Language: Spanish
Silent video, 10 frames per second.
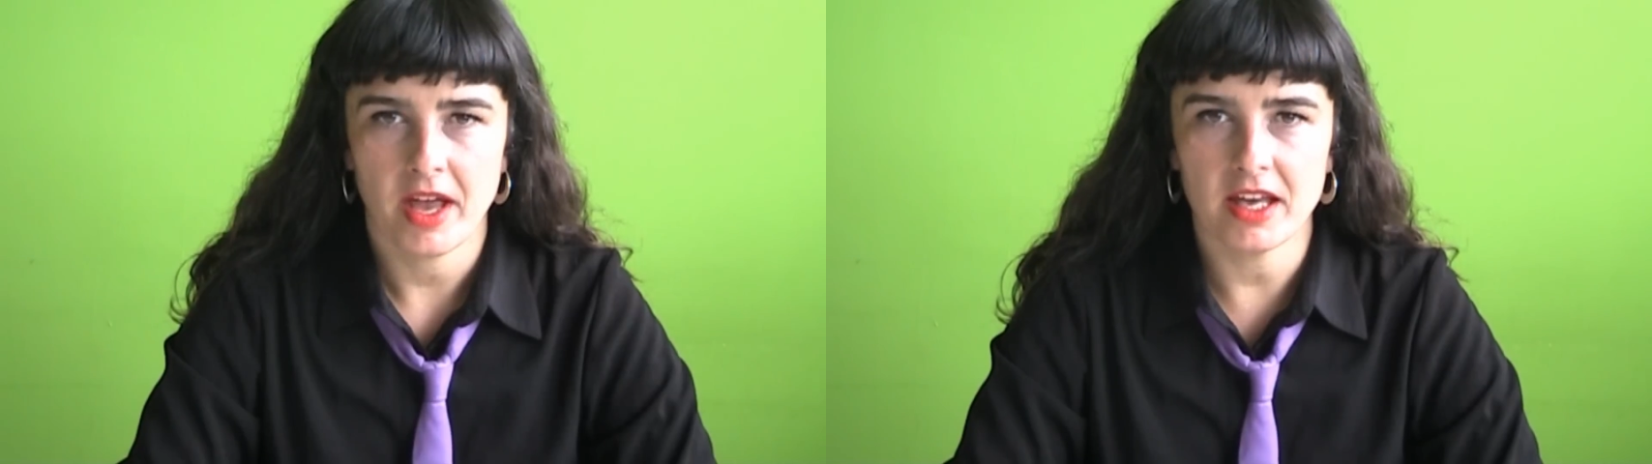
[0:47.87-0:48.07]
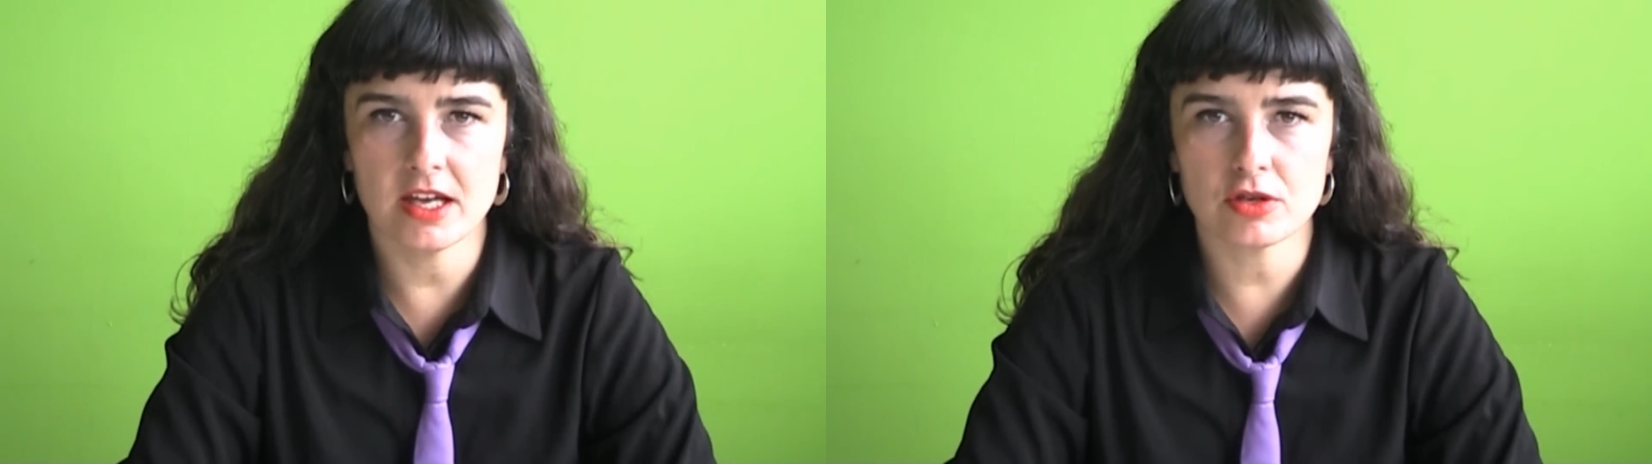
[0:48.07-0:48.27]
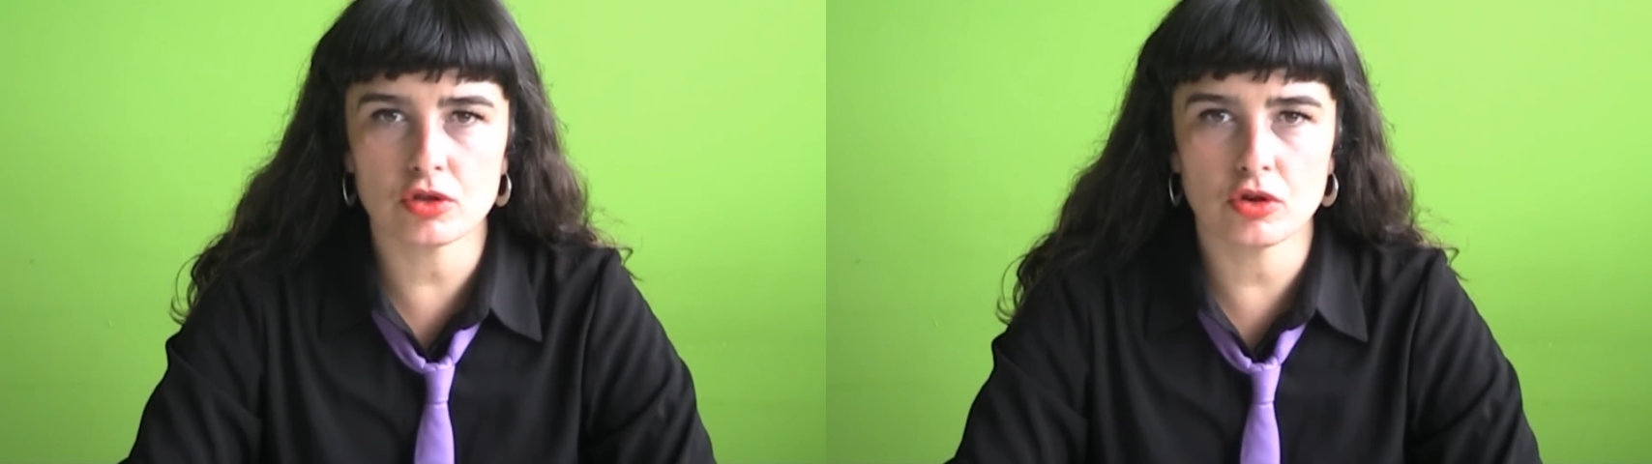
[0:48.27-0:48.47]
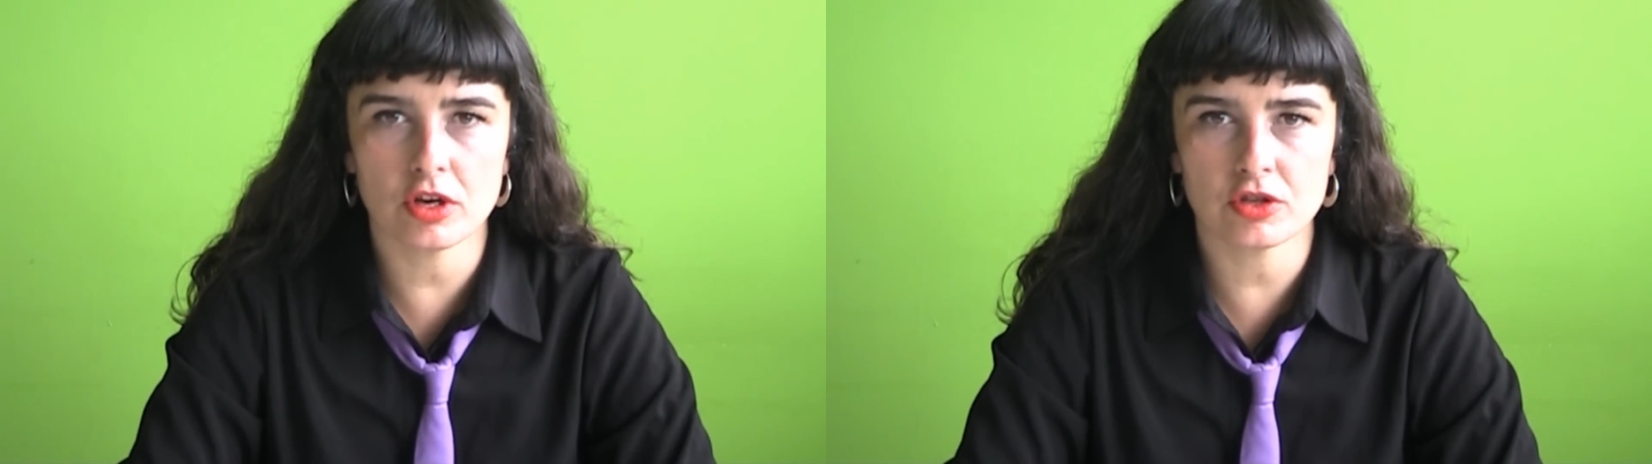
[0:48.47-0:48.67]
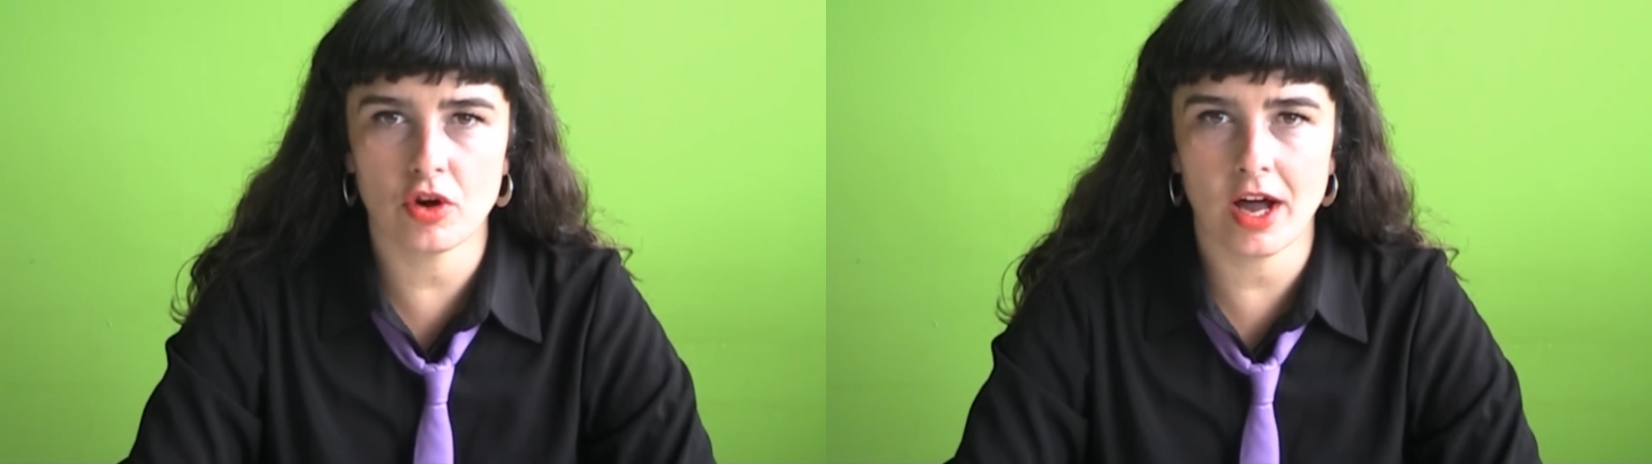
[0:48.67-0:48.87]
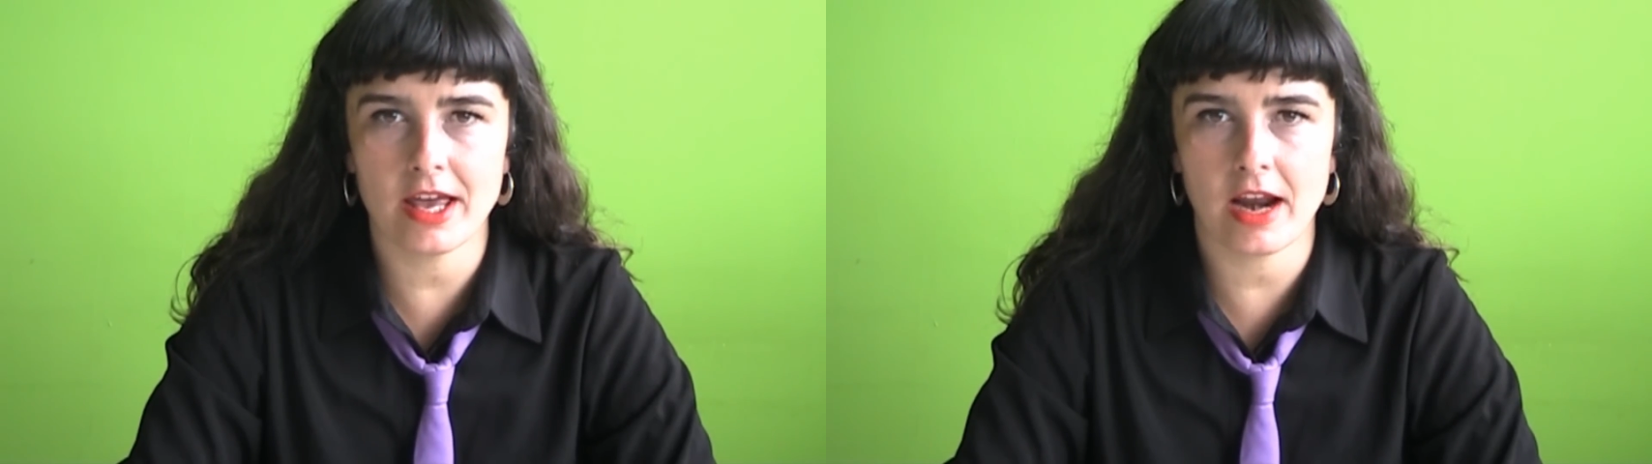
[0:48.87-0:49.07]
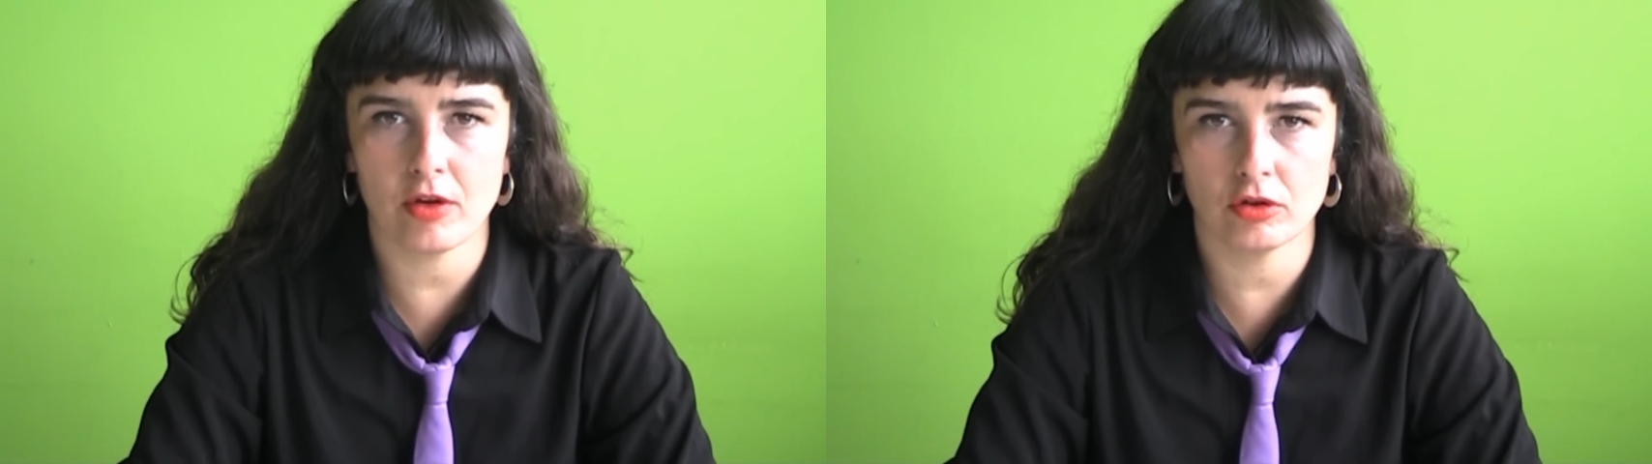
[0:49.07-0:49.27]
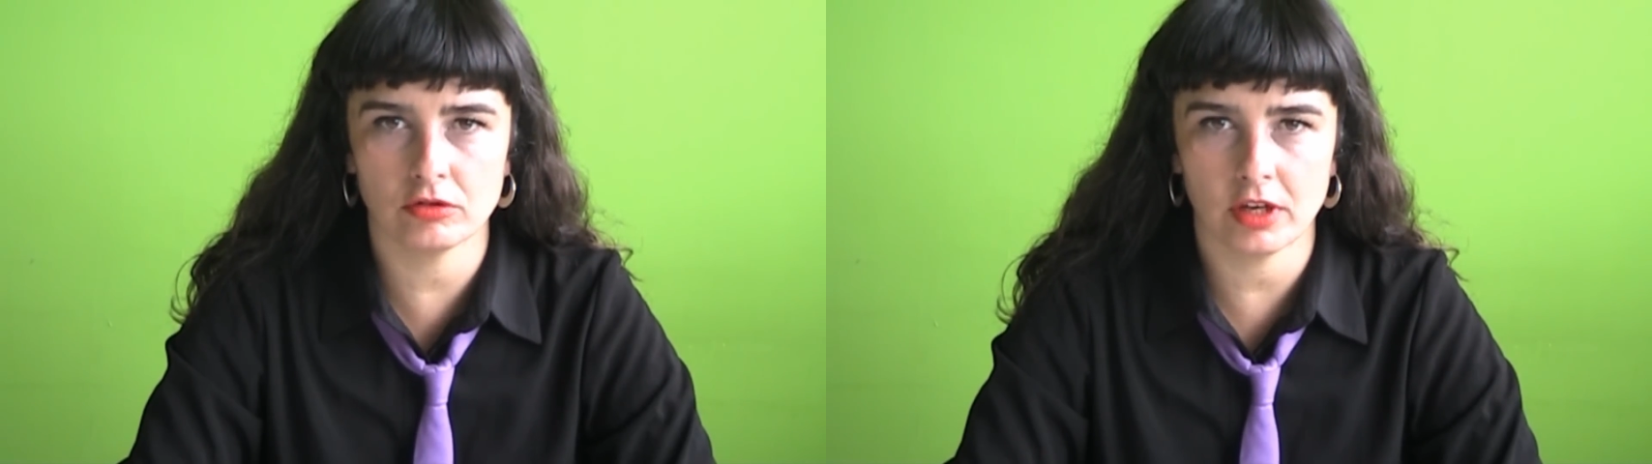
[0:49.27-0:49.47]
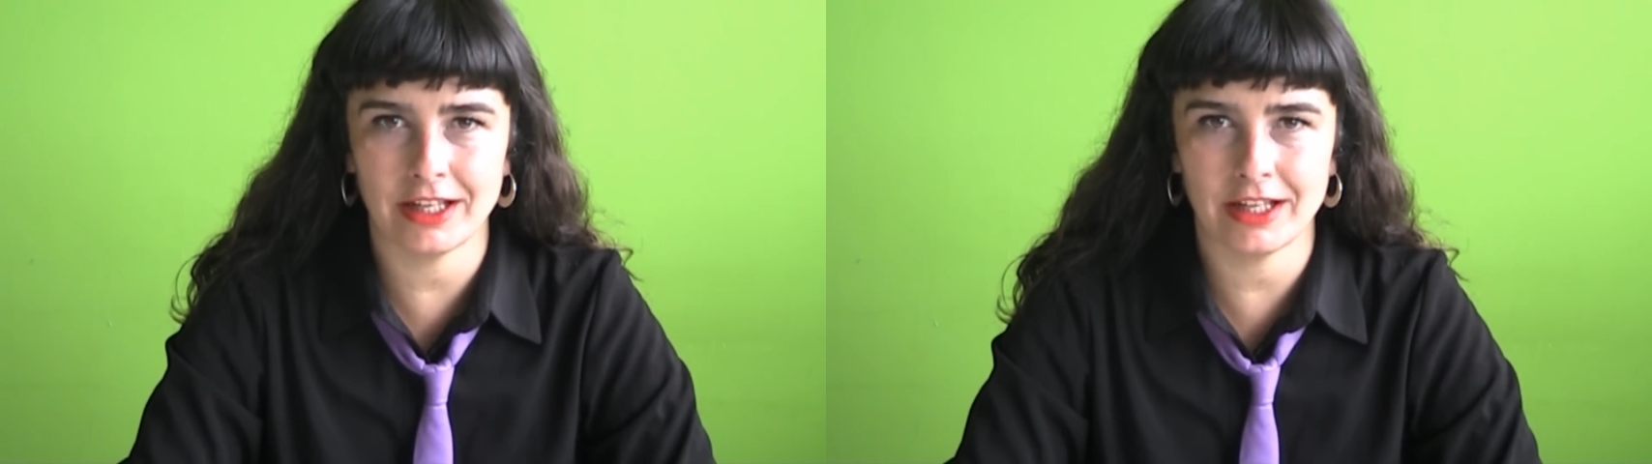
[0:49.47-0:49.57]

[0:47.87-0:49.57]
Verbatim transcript: Y eso es lo que son Gallardón